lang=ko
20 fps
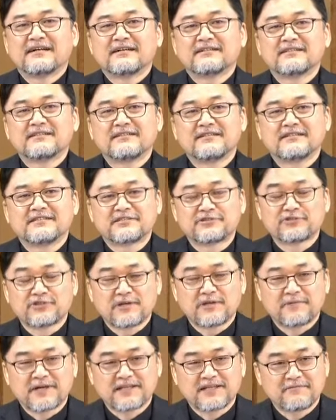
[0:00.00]
늘
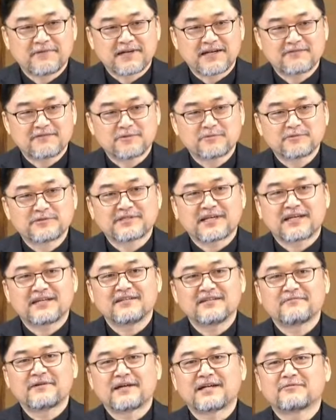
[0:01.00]
지중해 바다 바라보면서
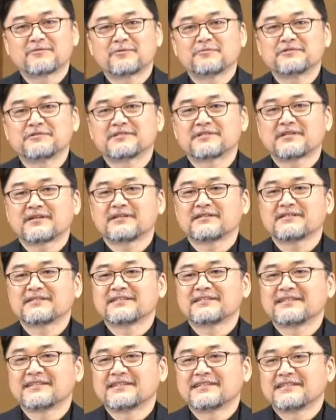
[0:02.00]
하늘 바라보면서
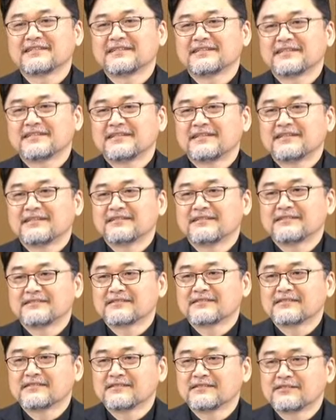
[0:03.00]

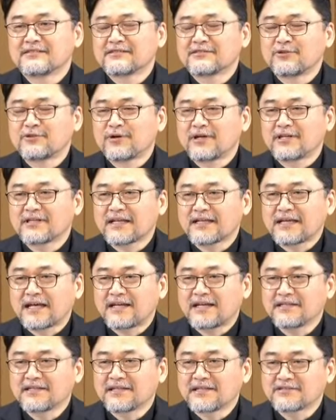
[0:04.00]
그, 그동안
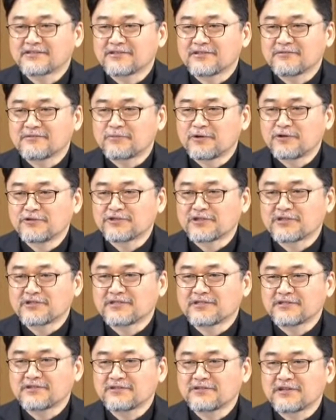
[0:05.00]
하나님께서
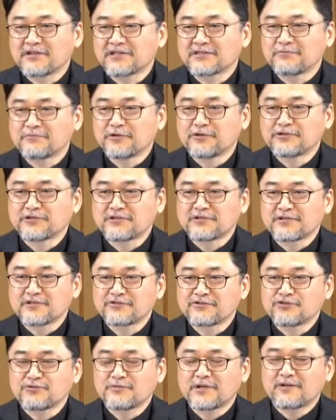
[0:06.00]
보여주셨던 성령께서 보여주셨던
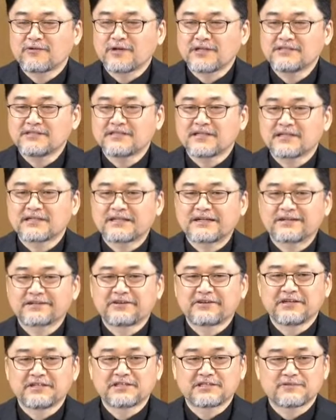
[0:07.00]
그 수많은 환상과
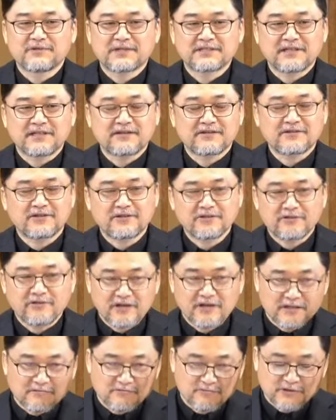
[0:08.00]
계시와
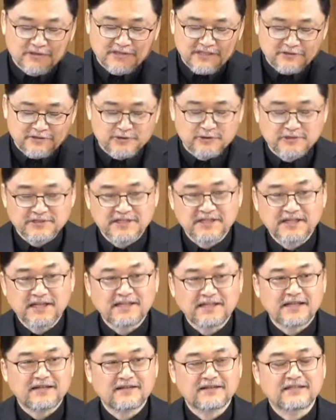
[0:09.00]
사건과 묵상 속에서
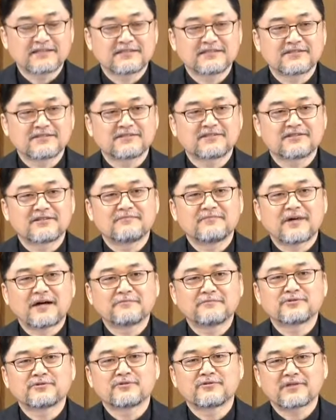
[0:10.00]
깨달음 같은 것들을
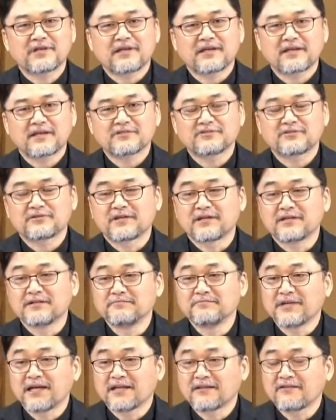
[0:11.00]
마음속으로 계속 이렇게
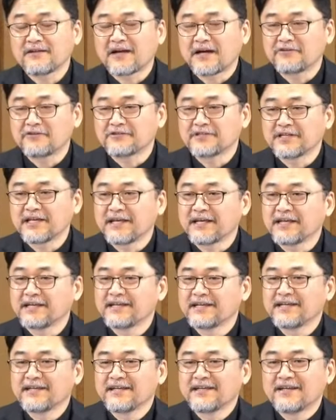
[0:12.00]
음미하던 가운데
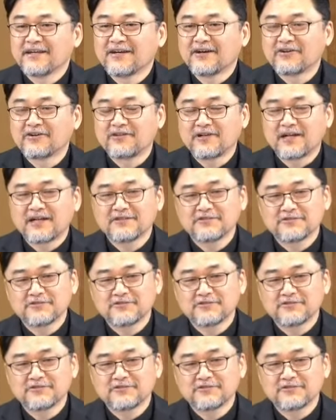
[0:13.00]
어느 날